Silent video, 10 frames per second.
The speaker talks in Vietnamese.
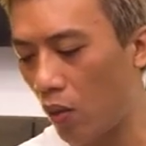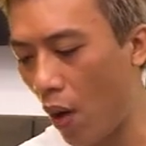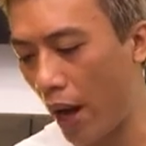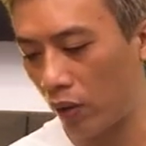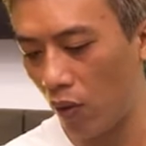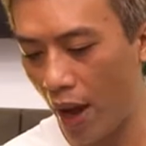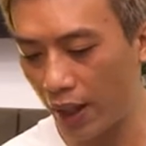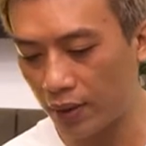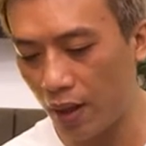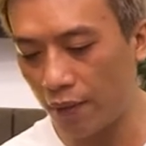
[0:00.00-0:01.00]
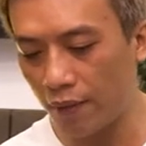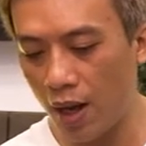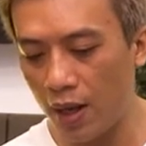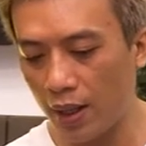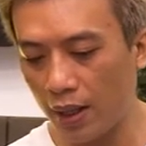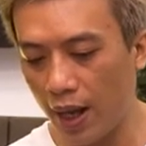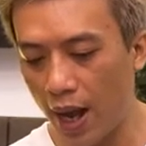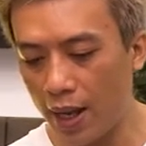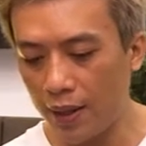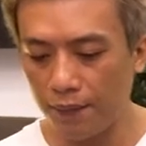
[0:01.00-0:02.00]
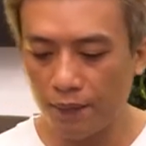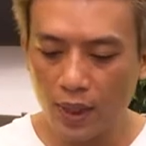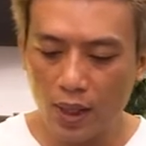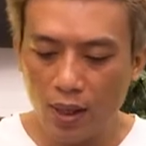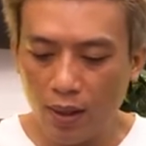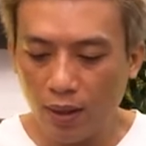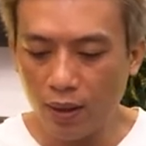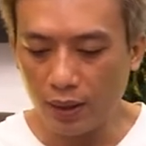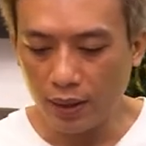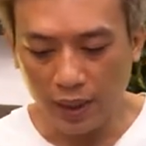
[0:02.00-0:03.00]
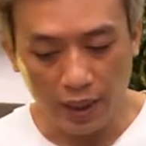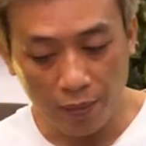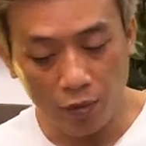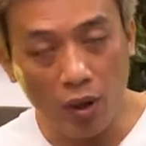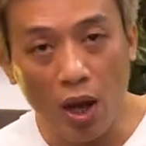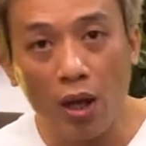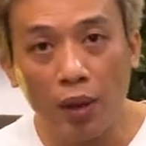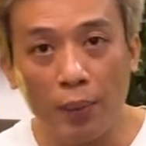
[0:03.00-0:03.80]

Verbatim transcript: hoàn toàn so với những cái người tiền nhiệm của nó.